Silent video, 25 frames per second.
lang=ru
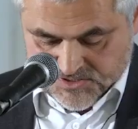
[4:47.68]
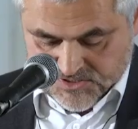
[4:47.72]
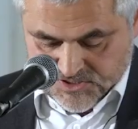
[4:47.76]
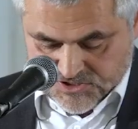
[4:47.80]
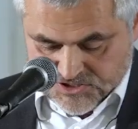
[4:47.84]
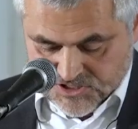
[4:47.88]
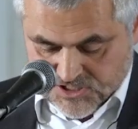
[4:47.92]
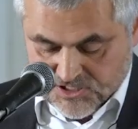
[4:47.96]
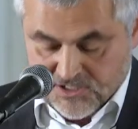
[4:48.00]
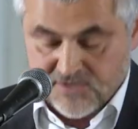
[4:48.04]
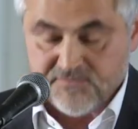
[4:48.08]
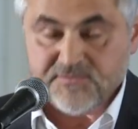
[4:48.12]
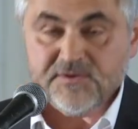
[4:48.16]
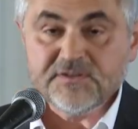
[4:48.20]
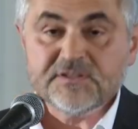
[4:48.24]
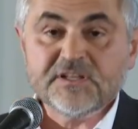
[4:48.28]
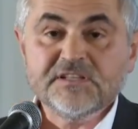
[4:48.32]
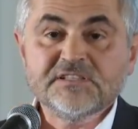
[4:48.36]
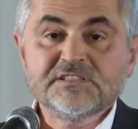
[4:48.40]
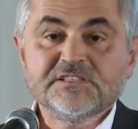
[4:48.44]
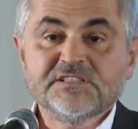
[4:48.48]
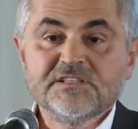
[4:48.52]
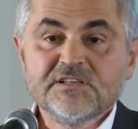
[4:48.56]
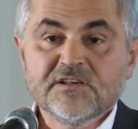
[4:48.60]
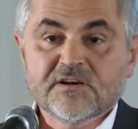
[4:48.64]
снижение
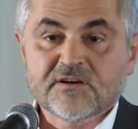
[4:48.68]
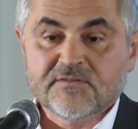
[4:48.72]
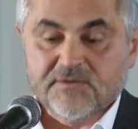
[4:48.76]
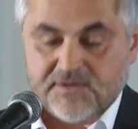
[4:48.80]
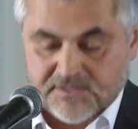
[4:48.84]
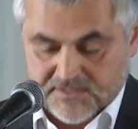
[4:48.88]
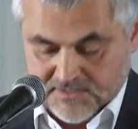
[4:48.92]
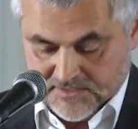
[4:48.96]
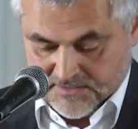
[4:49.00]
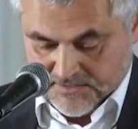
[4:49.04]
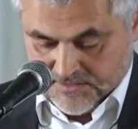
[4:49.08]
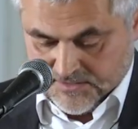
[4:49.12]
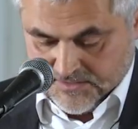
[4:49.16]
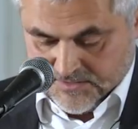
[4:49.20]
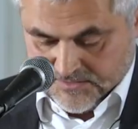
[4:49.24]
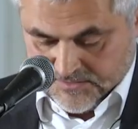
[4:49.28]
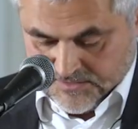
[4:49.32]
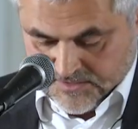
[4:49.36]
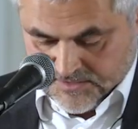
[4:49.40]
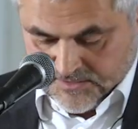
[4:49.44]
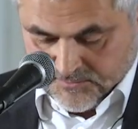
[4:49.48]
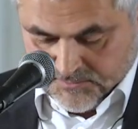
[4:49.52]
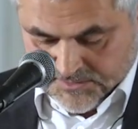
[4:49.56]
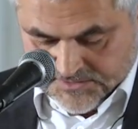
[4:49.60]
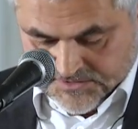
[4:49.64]
финансирования
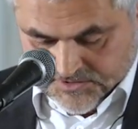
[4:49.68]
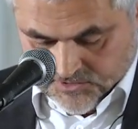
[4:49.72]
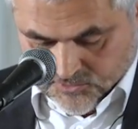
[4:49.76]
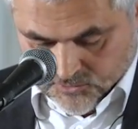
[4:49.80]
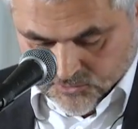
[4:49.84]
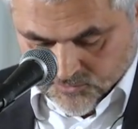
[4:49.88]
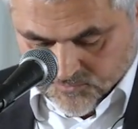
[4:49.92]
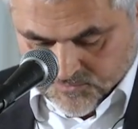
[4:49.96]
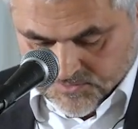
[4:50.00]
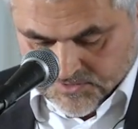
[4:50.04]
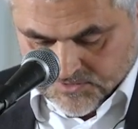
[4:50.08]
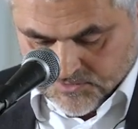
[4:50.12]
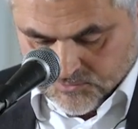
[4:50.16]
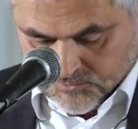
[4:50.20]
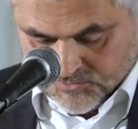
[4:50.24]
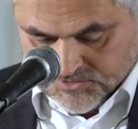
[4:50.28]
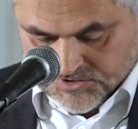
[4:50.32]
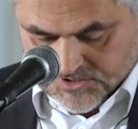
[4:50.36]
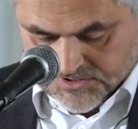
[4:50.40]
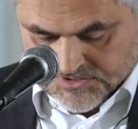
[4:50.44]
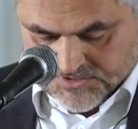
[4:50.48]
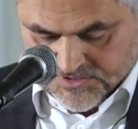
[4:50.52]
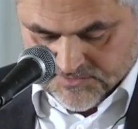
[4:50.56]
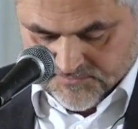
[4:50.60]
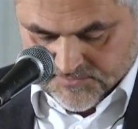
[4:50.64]
на командировки, на
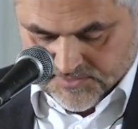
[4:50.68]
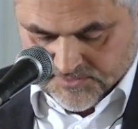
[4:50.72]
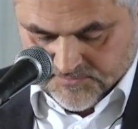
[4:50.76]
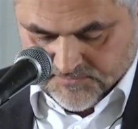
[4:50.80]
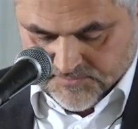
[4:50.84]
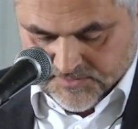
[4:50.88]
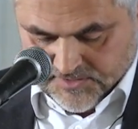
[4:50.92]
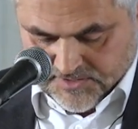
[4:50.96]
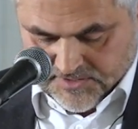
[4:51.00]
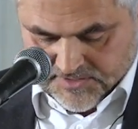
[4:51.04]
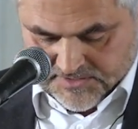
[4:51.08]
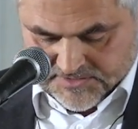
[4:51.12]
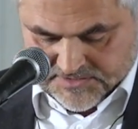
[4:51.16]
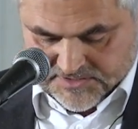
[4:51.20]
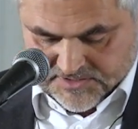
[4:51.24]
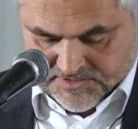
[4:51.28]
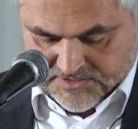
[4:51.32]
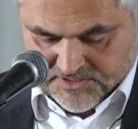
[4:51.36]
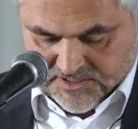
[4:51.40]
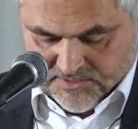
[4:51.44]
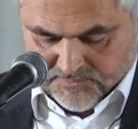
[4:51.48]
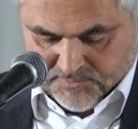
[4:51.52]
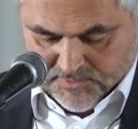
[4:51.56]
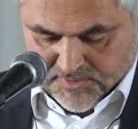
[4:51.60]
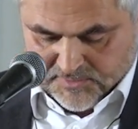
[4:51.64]
участие в конференциях,
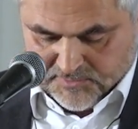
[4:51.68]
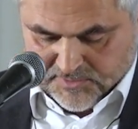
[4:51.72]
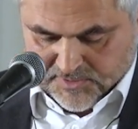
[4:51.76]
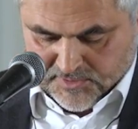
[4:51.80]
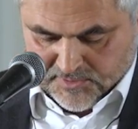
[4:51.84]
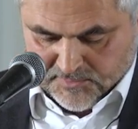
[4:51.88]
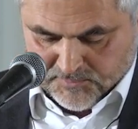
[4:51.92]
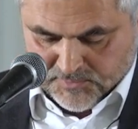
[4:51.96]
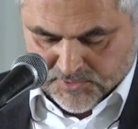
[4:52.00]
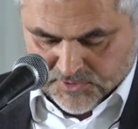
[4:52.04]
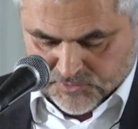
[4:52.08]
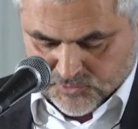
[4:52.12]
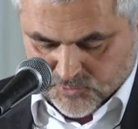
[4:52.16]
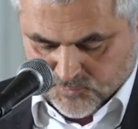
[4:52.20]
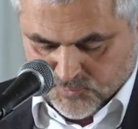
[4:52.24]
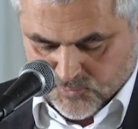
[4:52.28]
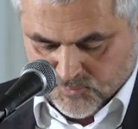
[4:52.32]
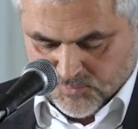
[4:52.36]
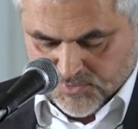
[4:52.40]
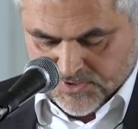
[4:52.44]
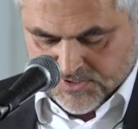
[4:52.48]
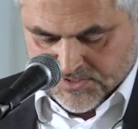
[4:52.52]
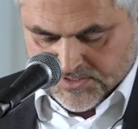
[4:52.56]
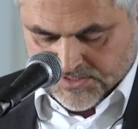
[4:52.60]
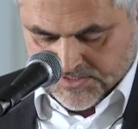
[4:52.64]
на оплату
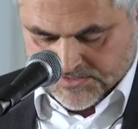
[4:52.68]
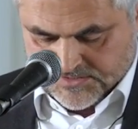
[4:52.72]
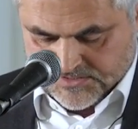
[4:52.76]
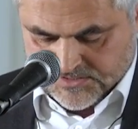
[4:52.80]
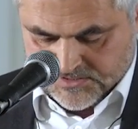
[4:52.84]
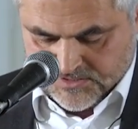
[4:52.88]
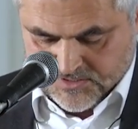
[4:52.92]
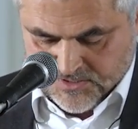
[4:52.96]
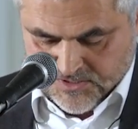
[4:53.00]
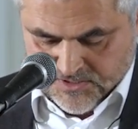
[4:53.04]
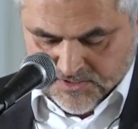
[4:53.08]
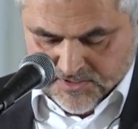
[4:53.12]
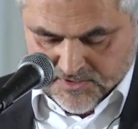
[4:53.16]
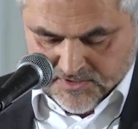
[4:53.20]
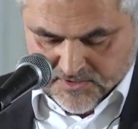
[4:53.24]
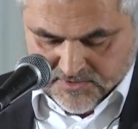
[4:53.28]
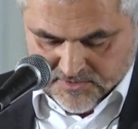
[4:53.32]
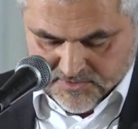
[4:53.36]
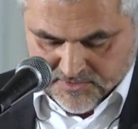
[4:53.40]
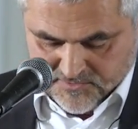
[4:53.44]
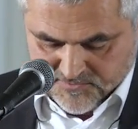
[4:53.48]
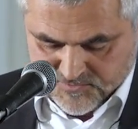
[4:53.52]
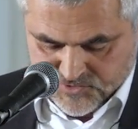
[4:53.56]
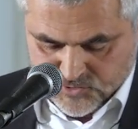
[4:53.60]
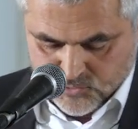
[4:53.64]
публикаций
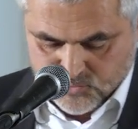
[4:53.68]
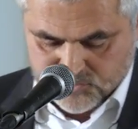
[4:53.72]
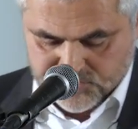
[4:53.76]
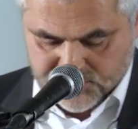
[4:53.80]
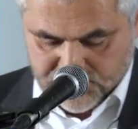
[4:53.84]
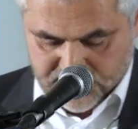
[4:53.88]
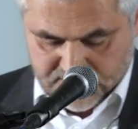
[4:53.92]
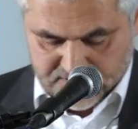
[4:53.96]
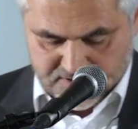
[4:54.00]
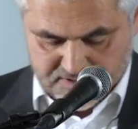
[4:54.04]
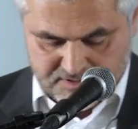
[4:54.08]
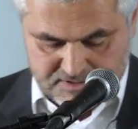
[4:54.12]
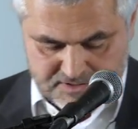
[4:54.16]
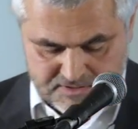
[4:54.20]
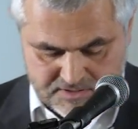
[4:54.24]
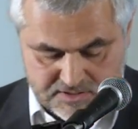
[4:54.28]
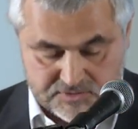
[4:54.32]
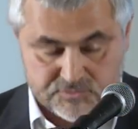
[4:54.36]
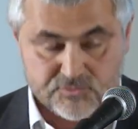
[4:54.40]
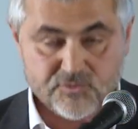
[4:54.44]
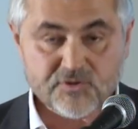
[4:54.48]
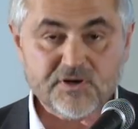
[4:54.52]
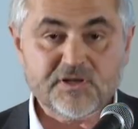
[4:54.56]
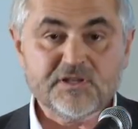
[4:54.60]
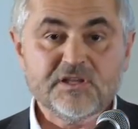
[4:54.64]
э, в журналах,
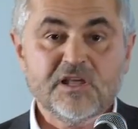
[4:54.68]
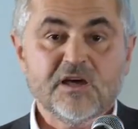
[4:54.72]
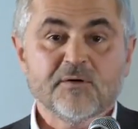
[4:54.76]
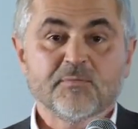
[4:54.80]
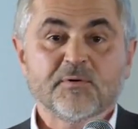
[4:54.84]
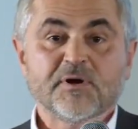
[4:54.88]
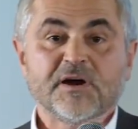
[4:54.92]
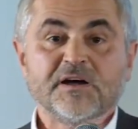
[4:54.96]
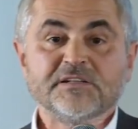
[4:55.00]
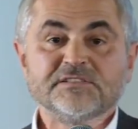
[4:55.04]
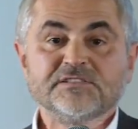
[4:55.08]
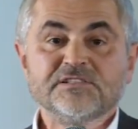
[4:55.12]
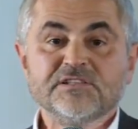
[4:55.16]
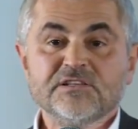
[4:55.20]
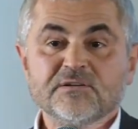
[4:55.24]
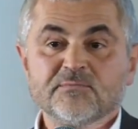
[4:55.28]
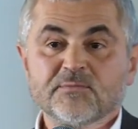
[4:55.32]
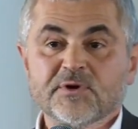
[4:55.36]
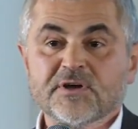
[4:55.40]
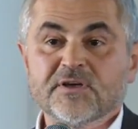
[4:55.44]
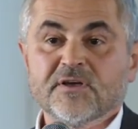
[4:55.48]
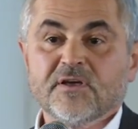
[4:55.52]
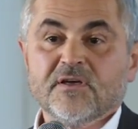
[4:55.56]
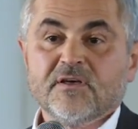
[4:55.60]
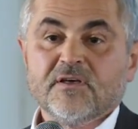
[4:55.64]
которые
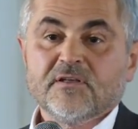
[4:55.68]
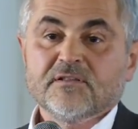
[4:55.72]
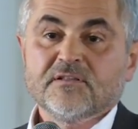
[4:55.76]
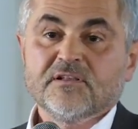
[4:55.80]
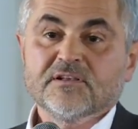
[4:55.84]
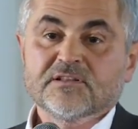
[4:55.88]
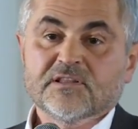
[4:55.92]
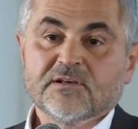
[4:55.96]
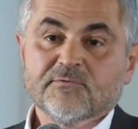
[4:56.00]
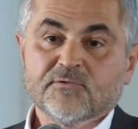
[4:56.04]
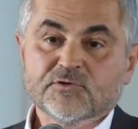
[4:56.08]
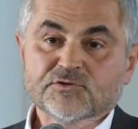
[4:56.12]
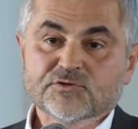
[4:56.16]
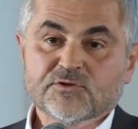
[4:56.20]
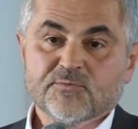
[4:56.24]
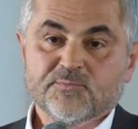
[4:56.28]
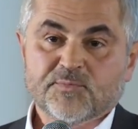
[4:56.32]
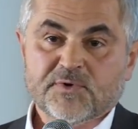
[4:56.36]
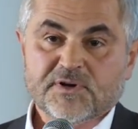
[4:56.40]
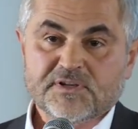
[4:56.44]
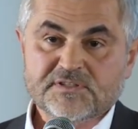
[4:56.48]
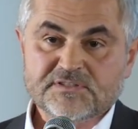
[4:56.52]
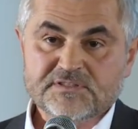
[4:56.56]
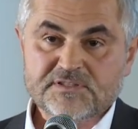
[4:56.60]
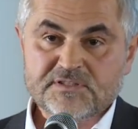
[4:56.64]
необходимы для того, чтобы
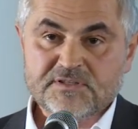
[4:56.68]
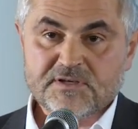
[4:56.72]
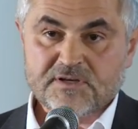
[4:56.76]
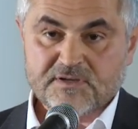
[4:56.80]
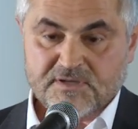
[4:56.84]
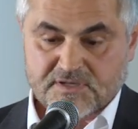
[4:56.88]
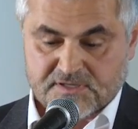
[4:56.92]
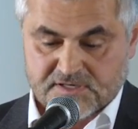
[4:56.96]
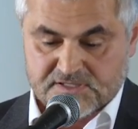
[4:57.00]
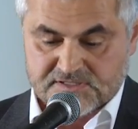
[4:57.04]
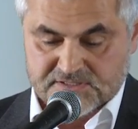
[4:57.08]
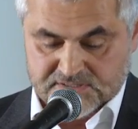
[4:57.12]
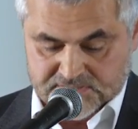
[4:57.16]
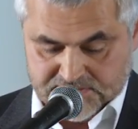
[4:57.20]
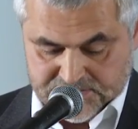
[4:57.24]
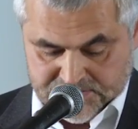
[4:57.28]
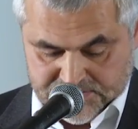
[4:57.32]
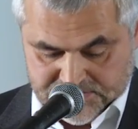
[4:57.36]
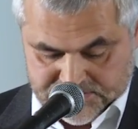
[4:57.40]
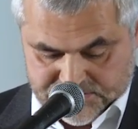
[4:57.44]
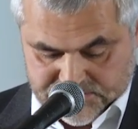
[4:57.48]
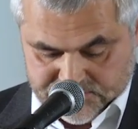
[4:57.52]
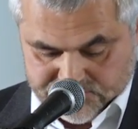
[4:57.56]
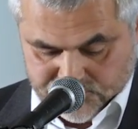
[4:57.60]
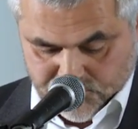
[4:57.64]
пройти
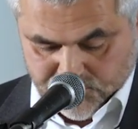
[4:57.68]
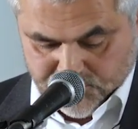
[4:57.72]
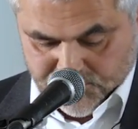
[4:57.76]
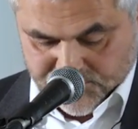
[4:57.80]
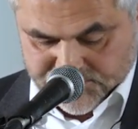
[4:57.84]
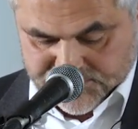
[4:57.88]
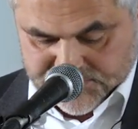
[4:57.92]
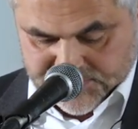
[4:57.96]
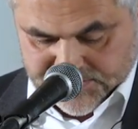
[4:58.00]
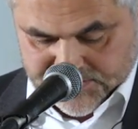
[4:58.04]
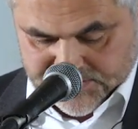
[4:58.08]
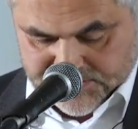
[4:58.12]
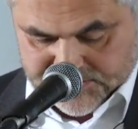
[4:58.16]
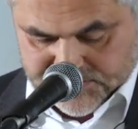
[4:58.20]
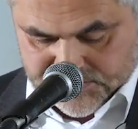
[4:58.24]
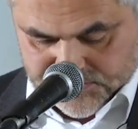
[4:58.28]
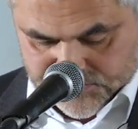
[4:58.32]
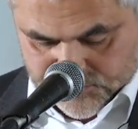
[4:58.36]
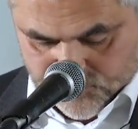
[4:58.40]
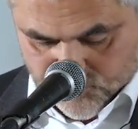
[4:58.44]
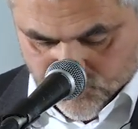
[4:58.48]
аккредитации в Open Science и